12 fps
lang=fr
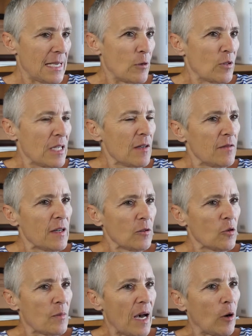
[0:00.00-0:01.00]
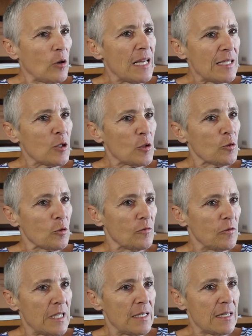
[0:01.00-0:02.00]
et aussi le fait que ma relation de
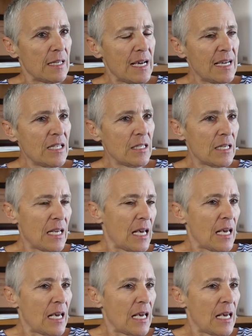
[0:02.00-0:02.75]
voisinage